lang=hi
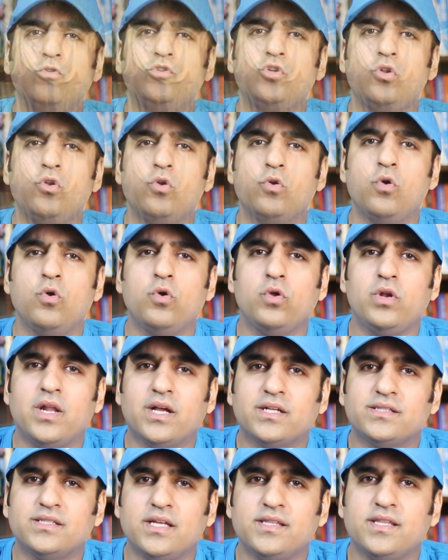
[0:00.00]
कुछ लोगों को
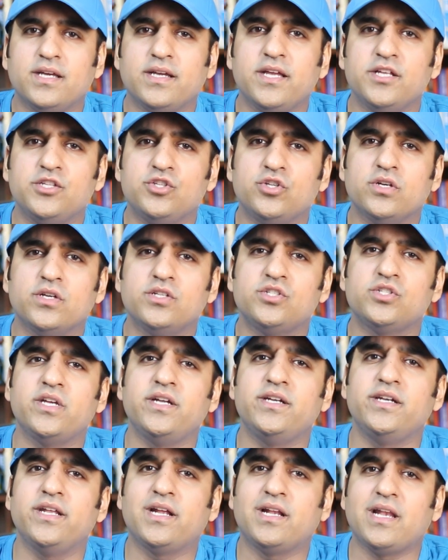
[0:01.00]
लगता था कि चर्च
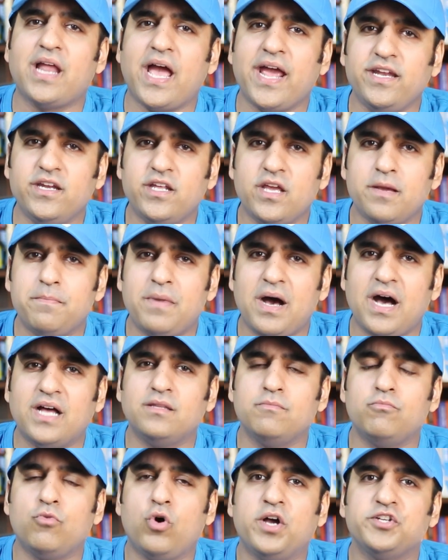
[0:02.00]
के डिक्लाइन के
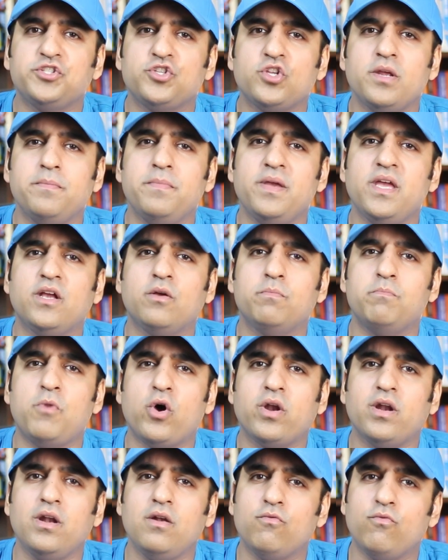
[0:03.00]
बाद मुआशरे में एक
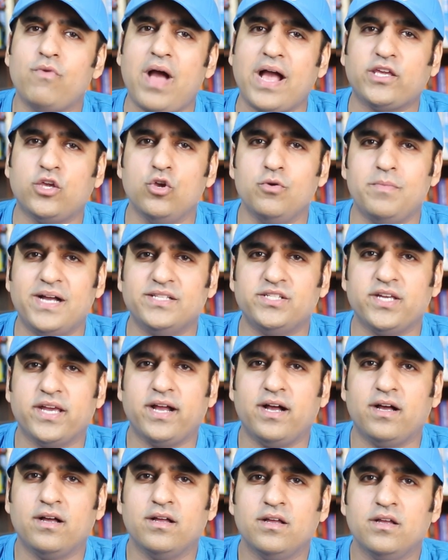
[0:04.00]
मॉरल वैक्यूम आ
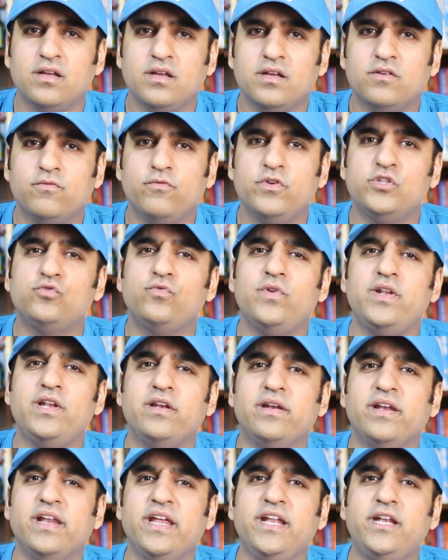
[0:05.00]
जाएगा विच विल
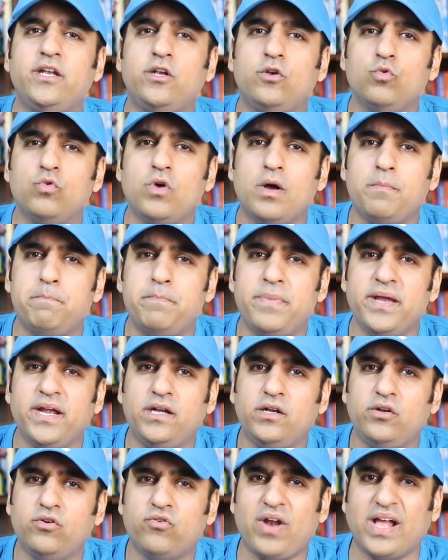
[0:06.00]
लीड टू अ
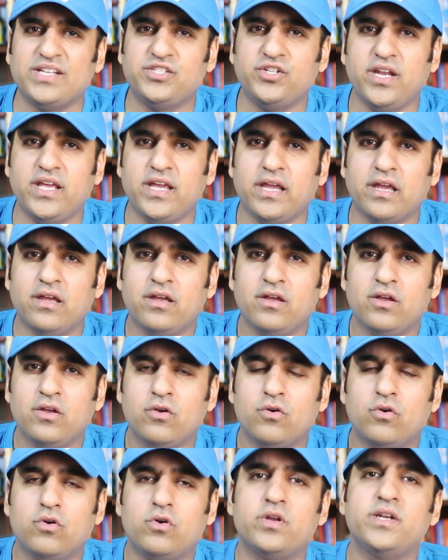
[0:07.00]
बिग ट्रेजिडी
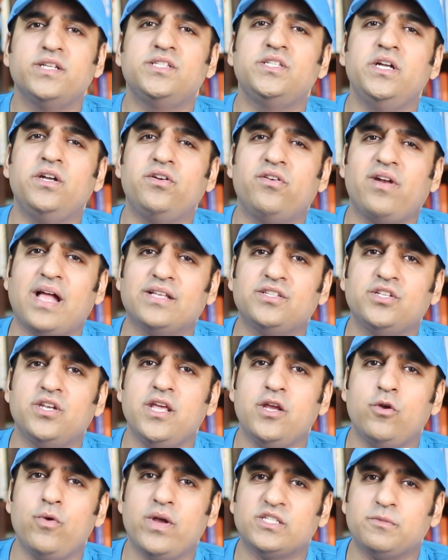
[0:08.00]
और इसी
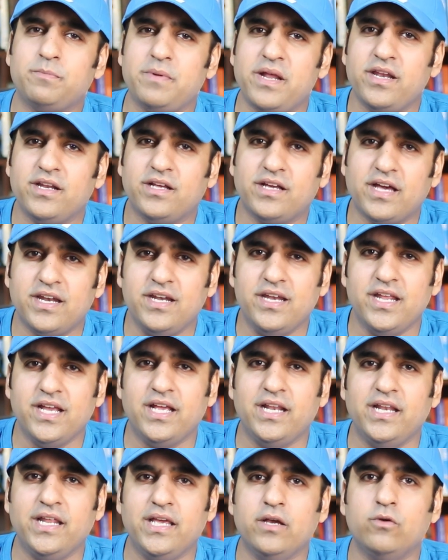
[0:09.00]
ट्रेजिडी को एक्सप्लेन करने
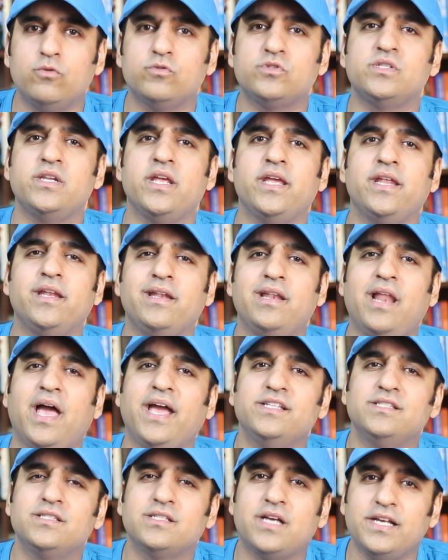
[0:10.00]
के लिए उसने इन
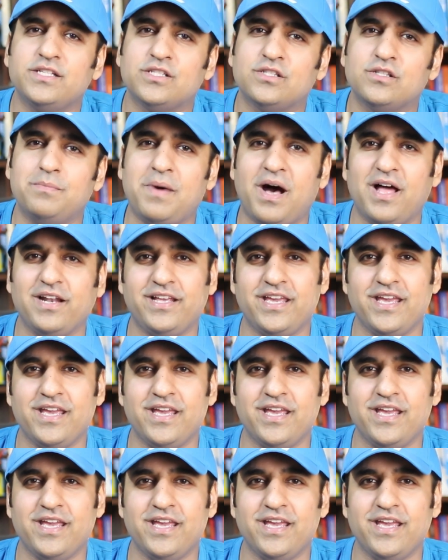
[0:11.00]
लाइन्स का इस्तेमाल